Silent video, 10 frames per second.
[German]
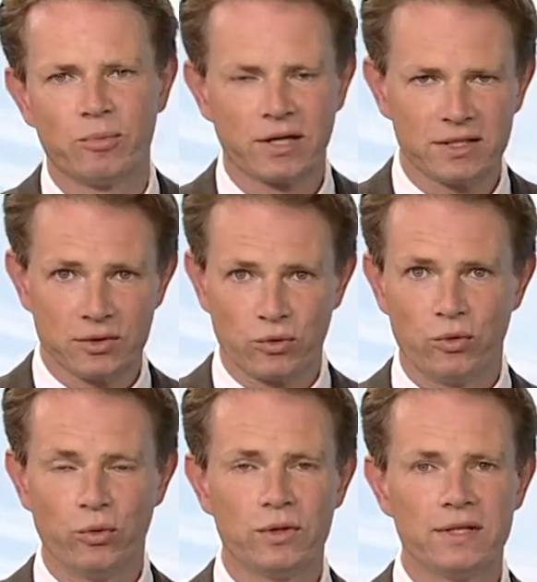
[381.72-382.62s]

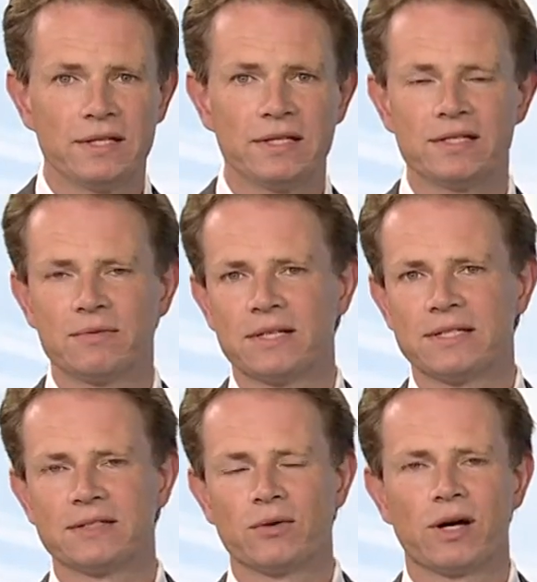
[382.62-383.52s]
Operation nötig ist,
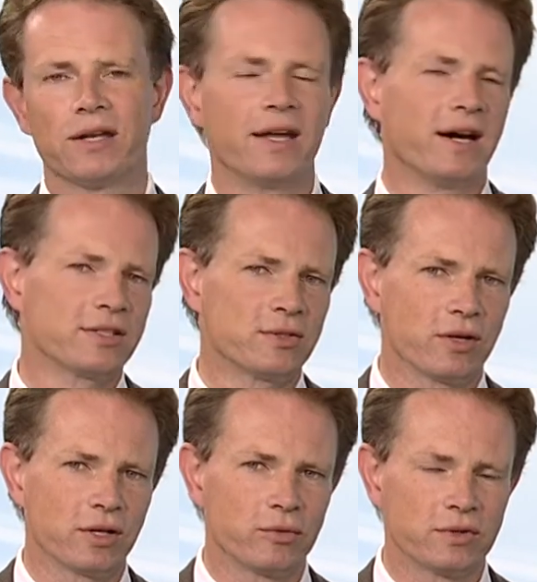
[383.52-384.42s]
was es noch an
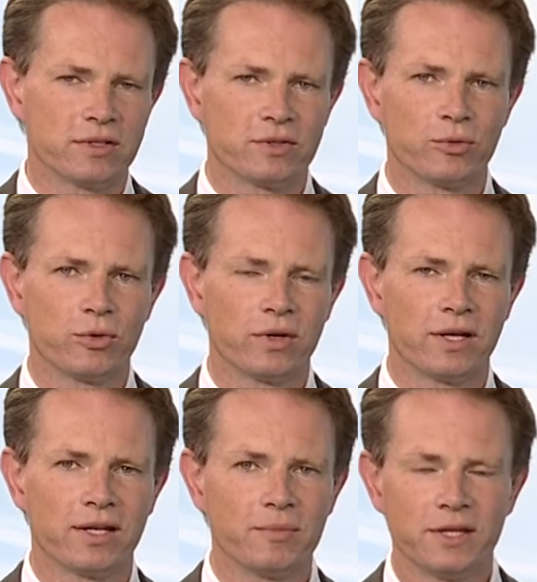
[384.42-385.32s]

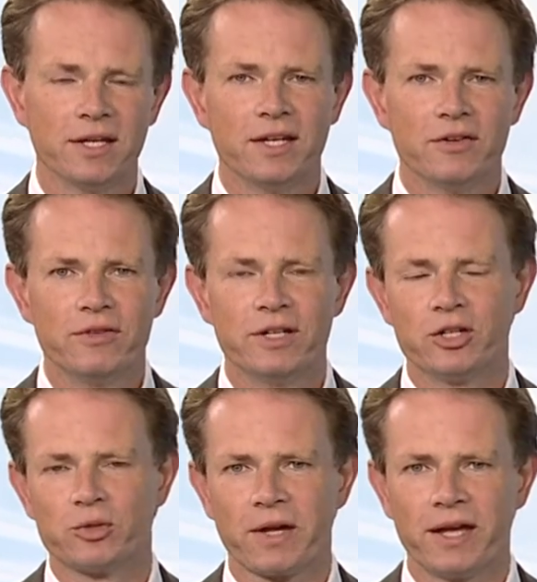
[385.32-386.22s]
Nachsorgeuntersuchungen gibt, viel
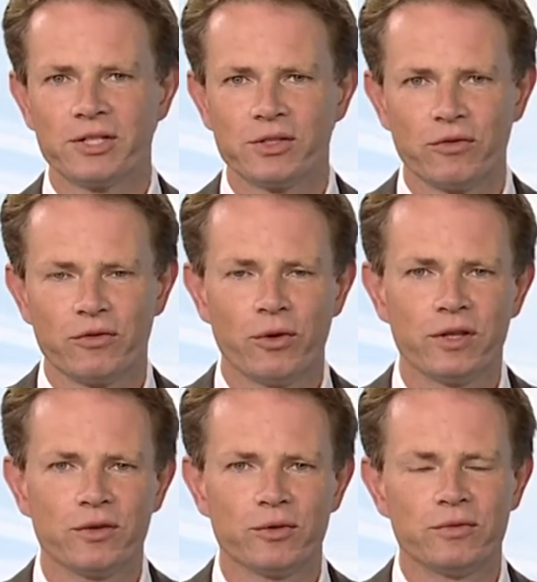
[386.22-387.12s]
Gesprächsstoff
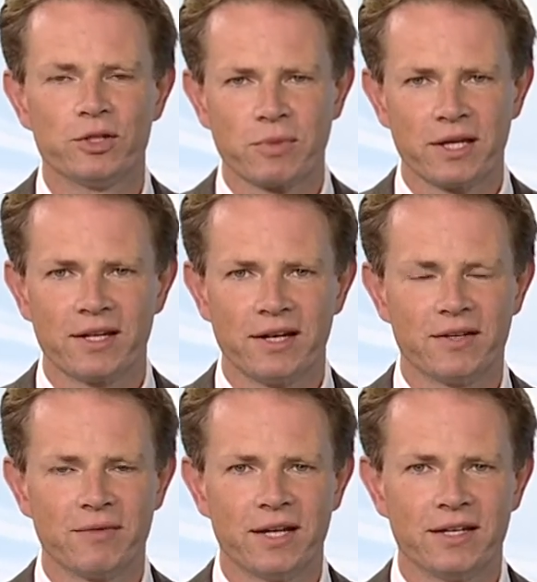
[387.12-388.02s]
heute und wir sprechen
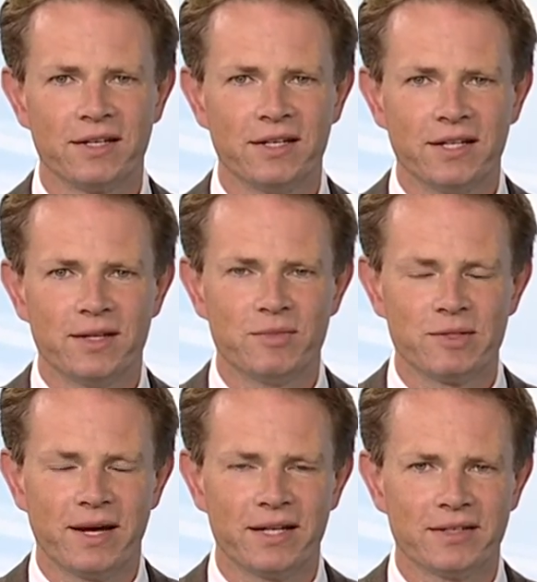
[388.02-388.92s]
gleich weiter im
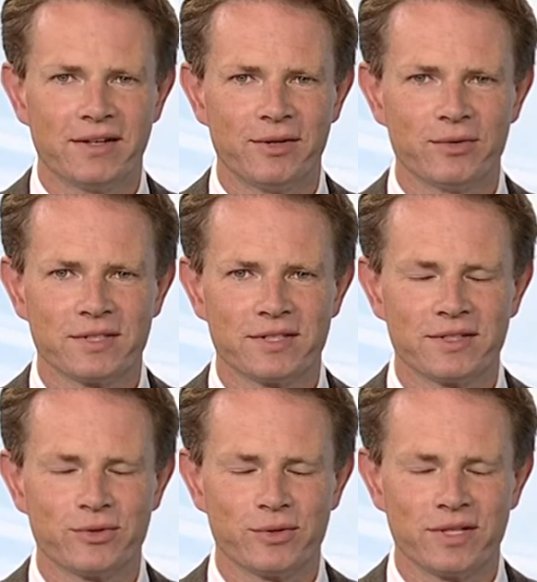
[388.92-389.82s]
zweiten Teil unseres
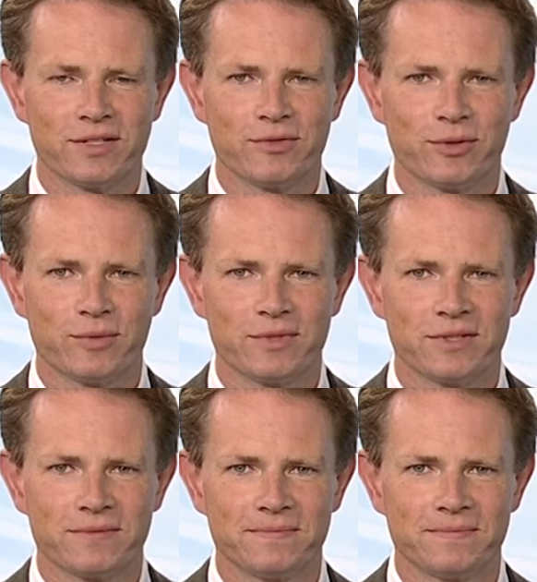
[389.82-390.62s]
Gesundheitsforums.